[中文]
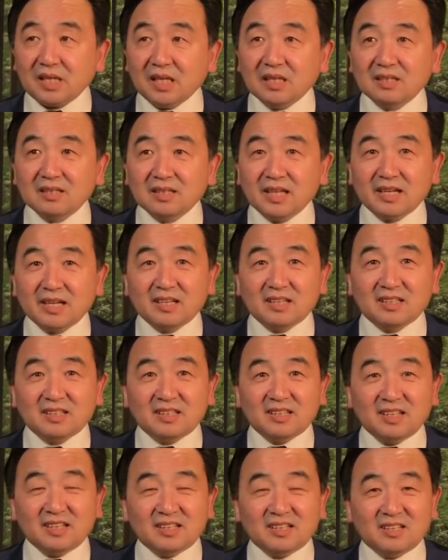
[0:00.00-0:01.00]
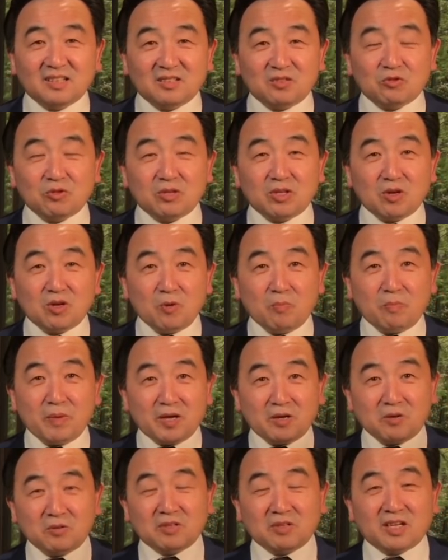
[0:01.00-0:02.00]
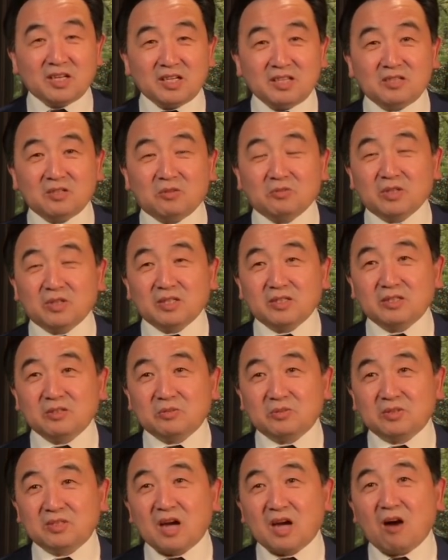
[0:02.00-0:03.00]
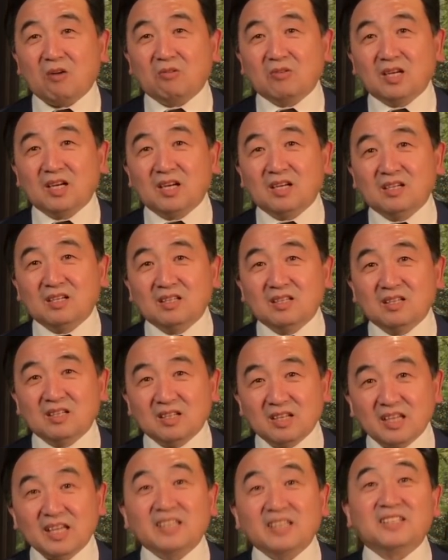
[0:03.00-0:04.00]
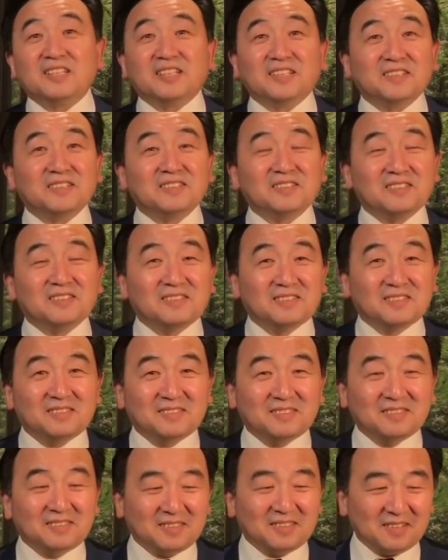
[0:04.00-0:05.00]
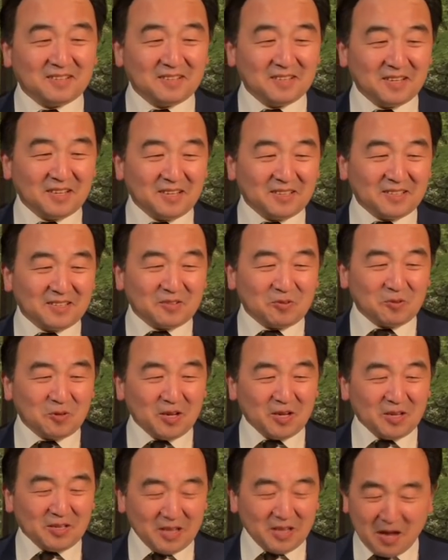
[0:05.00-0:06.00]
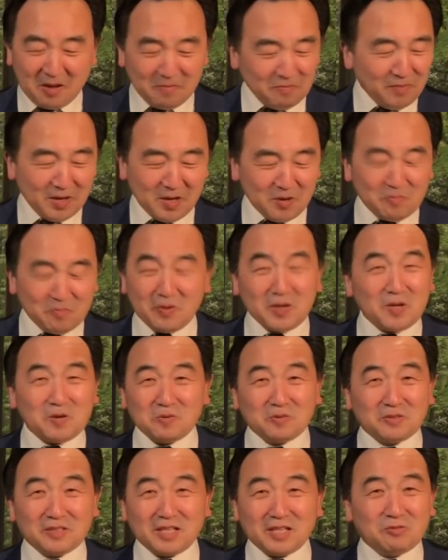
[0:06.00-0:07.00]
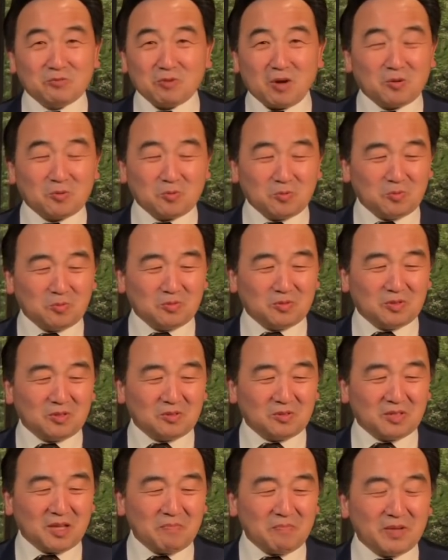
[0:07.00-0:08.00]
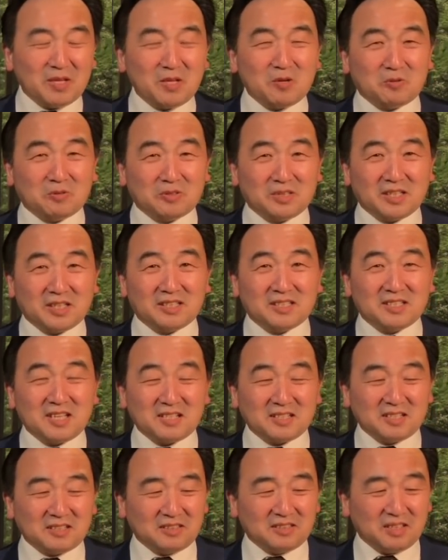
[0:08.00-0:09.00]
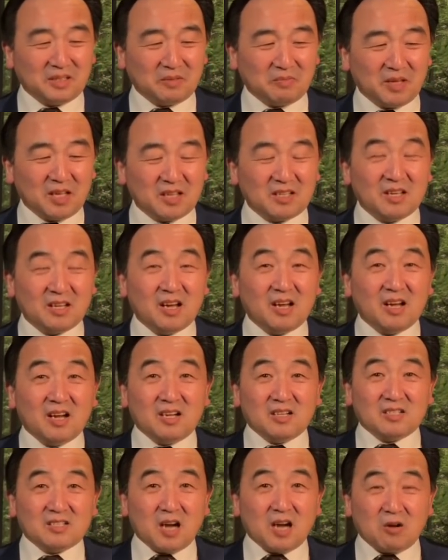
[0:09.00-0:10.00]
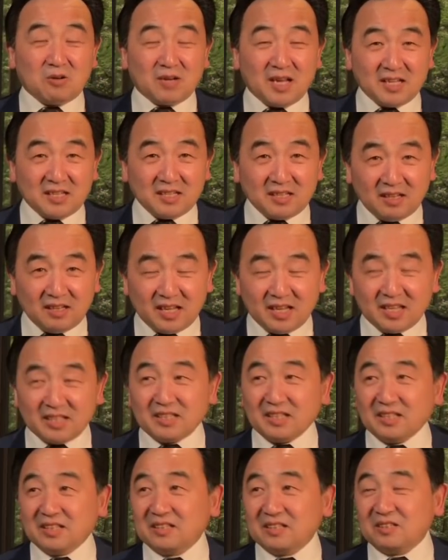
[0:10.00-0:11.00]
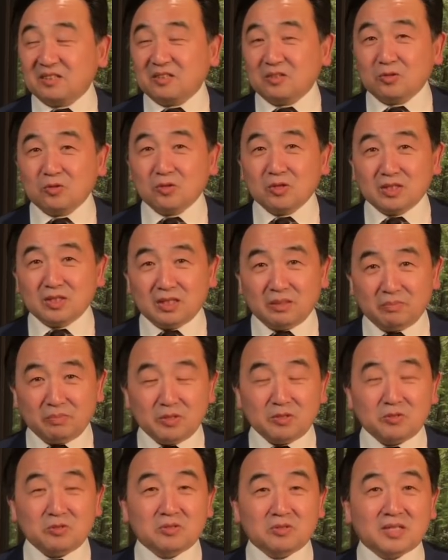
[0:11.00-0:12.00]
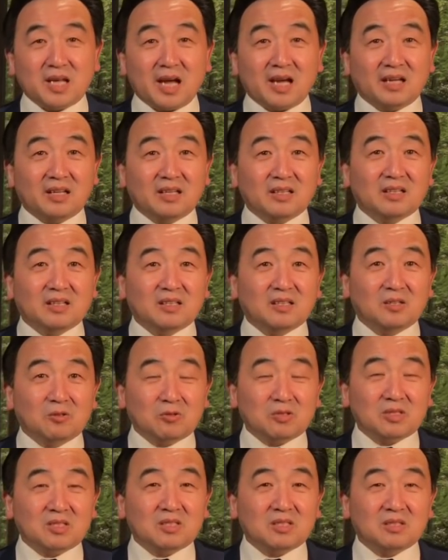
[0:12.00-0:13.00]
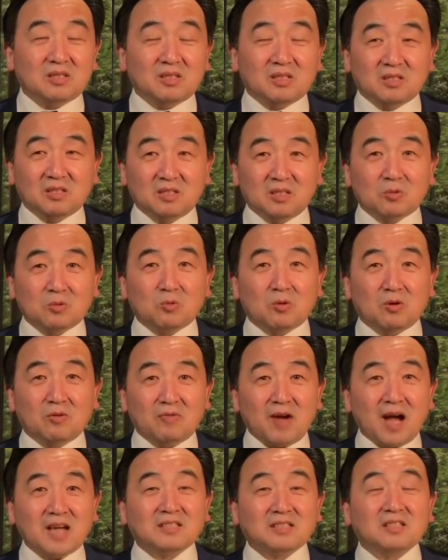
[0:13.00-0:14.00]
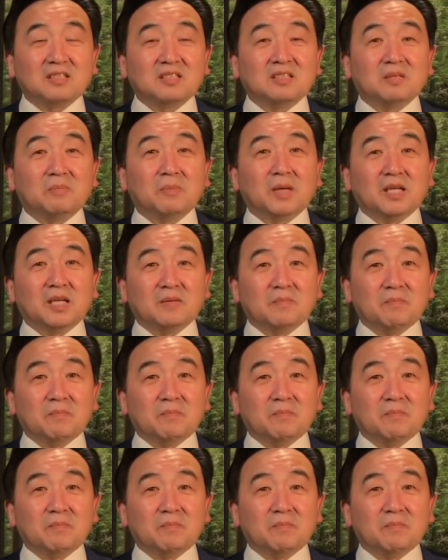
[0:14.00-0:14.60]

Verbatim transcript: 那个、那个，最后背后的黑手呢，就找了列宁。这个他没有没有这段故，就是他没有这个相应的影片。找来列宁，说你必须在俄罗斯、俄国发生革命。